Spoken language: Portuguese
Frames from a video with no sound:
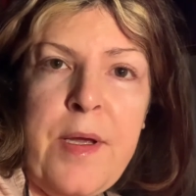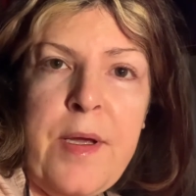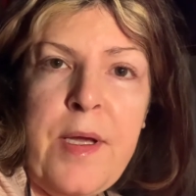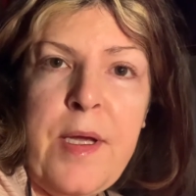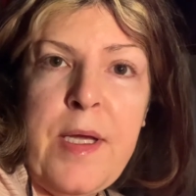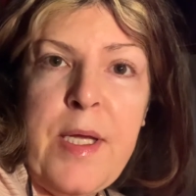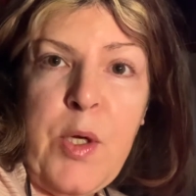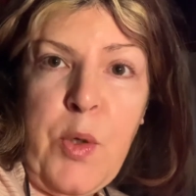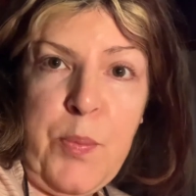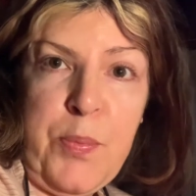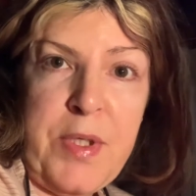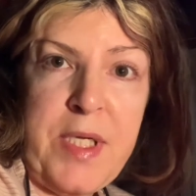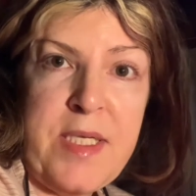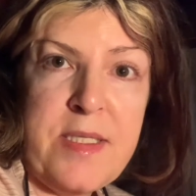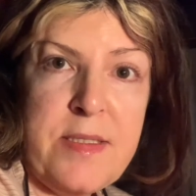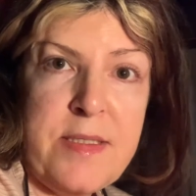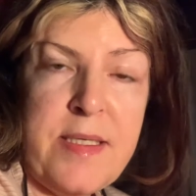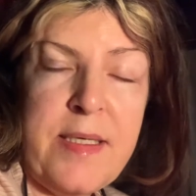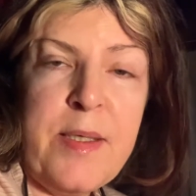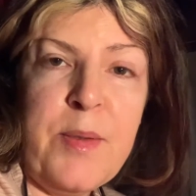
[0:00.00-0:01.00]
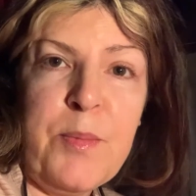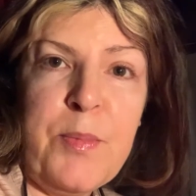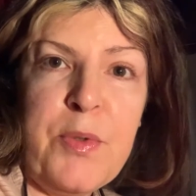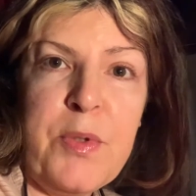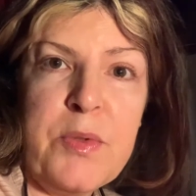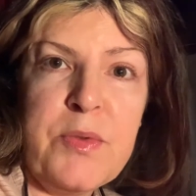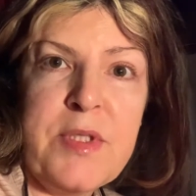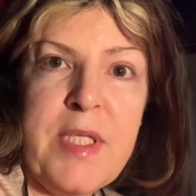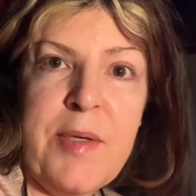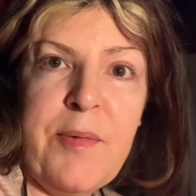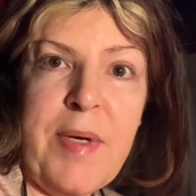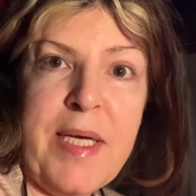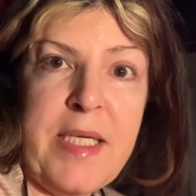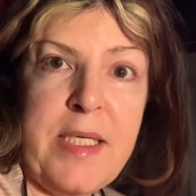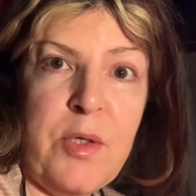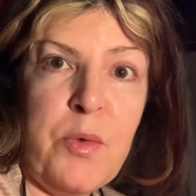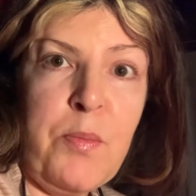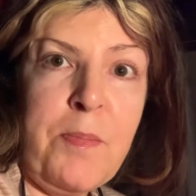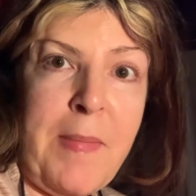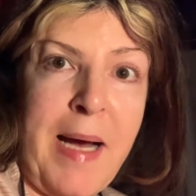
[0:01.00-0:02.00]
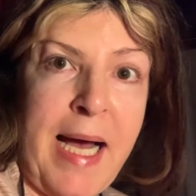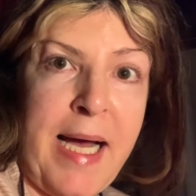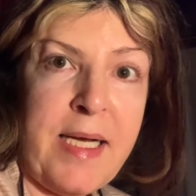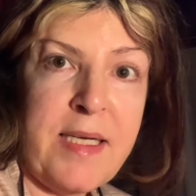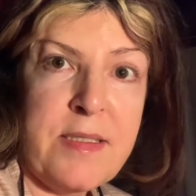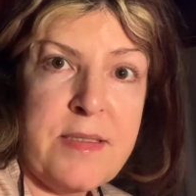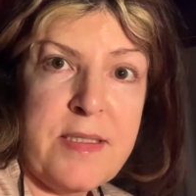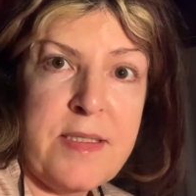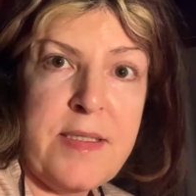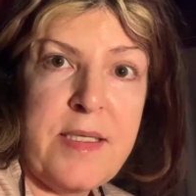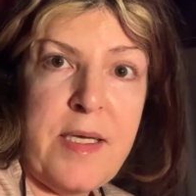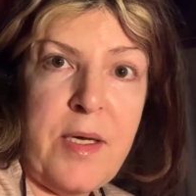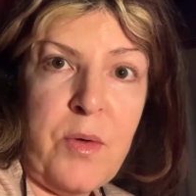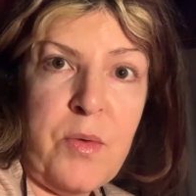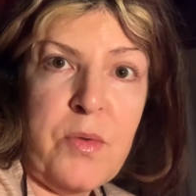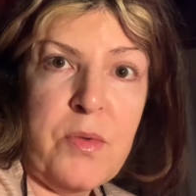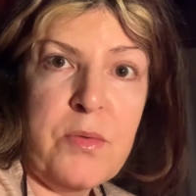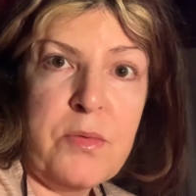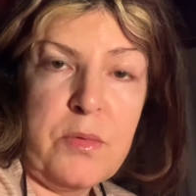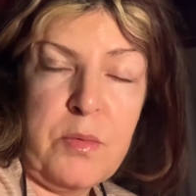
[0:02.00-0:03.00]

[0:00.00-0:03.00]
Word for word: eu, por exemplo, eu tenho aqui o Max, que é o,